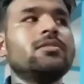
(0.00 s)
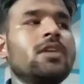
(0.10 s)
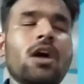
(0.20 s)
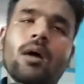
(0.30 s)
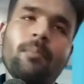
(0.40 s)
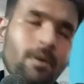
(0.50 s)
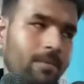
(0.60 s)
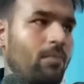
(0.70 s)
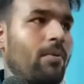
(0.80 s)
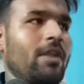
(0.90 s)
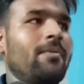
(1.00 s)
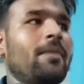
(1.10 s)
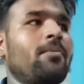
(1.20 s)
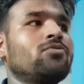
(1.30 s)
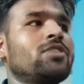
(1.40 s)
जी हाँ हम लोग पहली
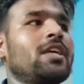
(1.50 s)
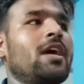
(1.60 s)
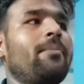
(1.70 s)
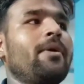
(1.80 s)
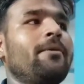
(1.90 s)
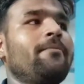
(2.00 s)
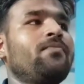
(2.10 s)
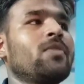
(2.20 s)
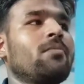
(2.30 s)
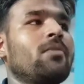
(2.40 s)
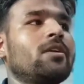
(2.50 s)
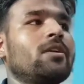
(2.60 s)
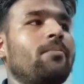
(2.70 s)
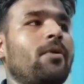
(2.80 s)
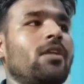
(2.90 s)
बार पहुँचे हैं यहाँ पे
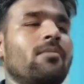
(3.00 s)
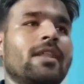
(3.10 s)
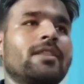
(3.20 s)
बट पहली बार